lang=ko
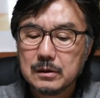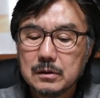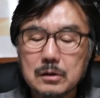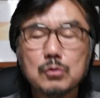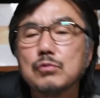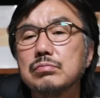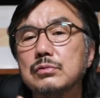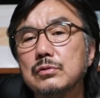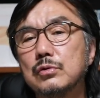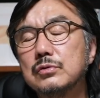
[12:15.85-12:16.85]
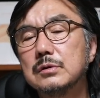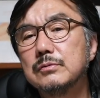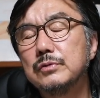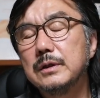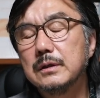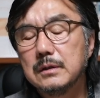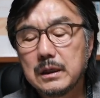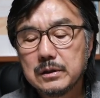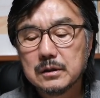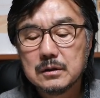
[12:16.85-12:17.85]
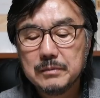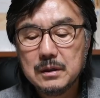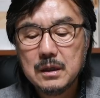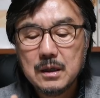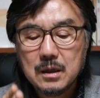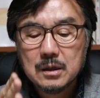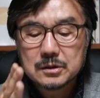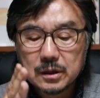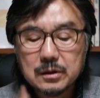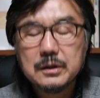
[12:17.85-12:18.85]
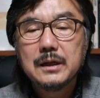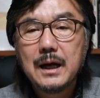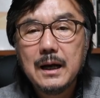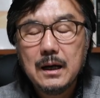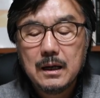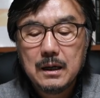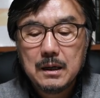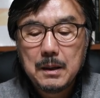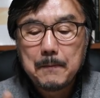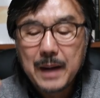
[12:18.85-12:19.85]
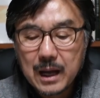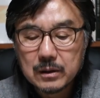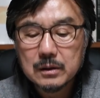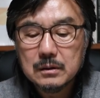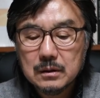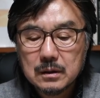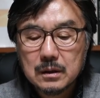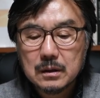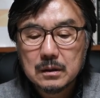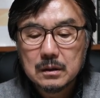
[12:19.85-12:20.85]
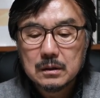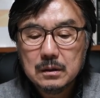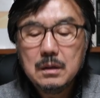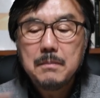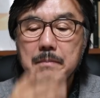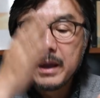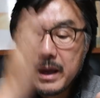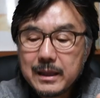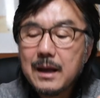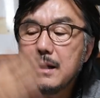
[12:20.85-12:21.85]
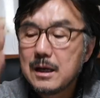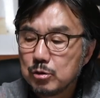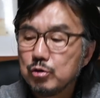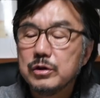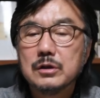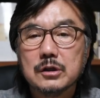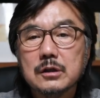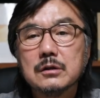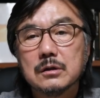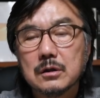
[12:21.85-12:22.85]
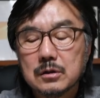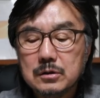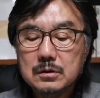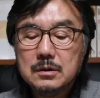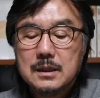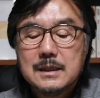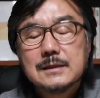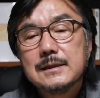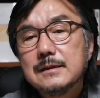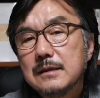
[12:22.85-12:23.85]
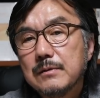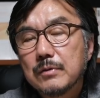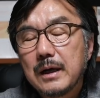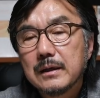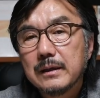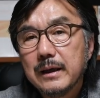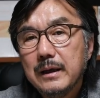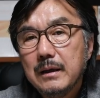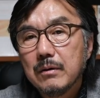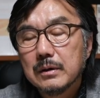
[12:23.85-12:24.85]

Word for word: 그래서 요즘 같은 우리 그 환경 같으면 1000원이나 10,000원을 매달 낼 수 있는 그런 시스템으로 하는 게